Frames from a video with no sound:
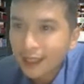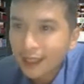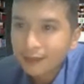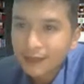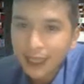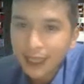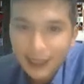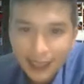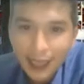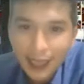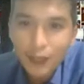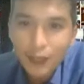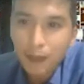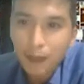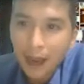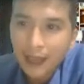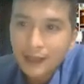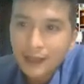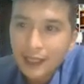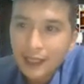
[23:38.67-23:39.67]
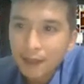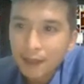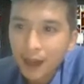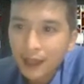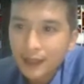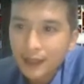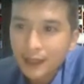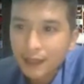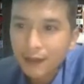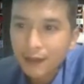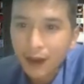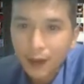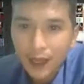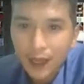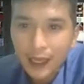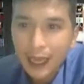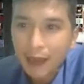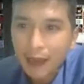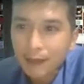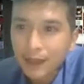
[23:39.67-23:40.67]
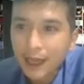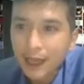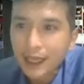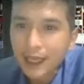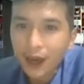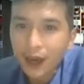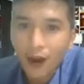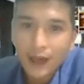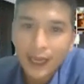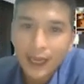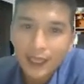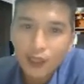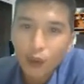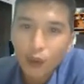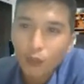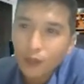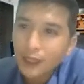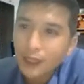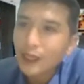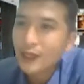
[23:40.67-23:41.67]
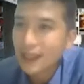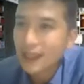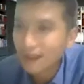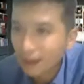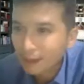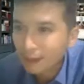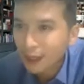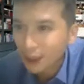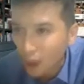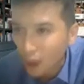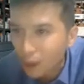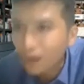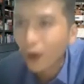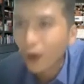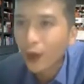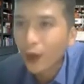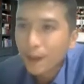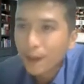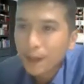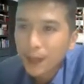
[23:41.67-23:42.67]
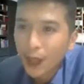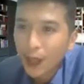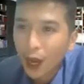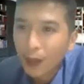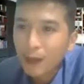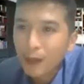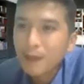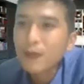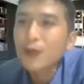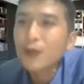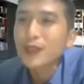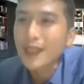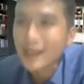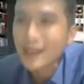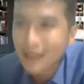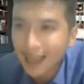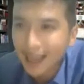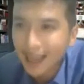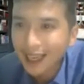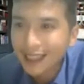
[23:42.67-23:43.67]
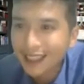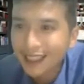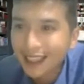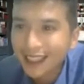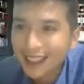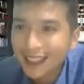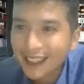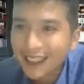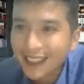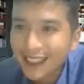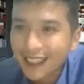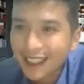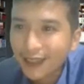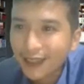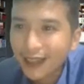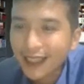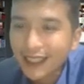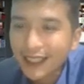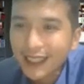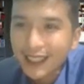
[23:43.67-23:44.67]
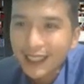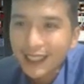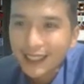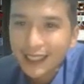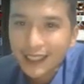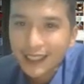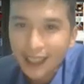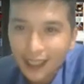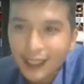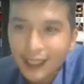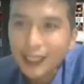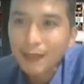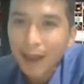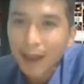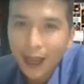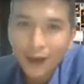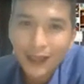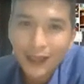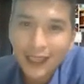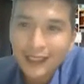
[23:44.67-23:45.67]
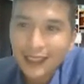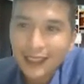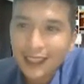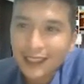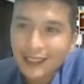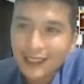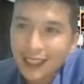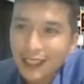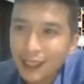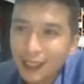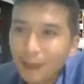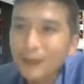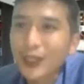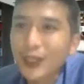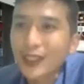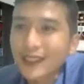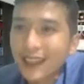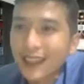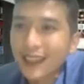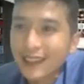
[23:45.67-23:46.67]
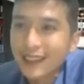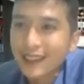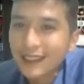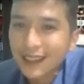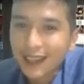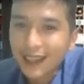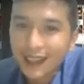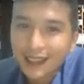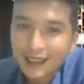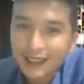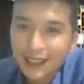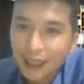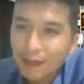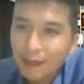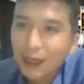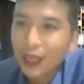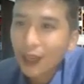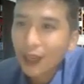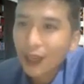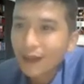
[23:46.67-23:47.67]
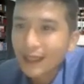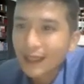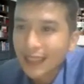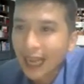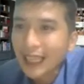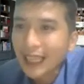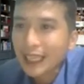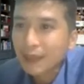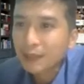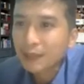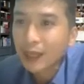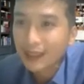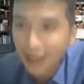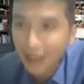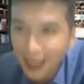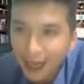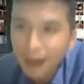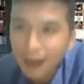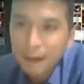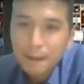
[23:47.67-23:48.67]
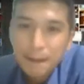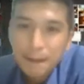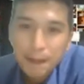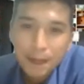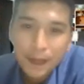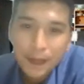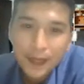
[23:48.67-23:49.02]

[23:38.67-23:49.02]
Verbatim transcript: các chị, chắc chắn luôn bạn anh chị mời anh chị vào đây ngày hôm nay họ đang dùng rất nhiều sản phẩm này tốt rồi, họ mới muốn chia sẻ các anh chị. Đúng không? Thì những người bạn của các anh chị sẽ giúp cho anh chị à, tìm hiểu và trải nghiệm thực tế hơn.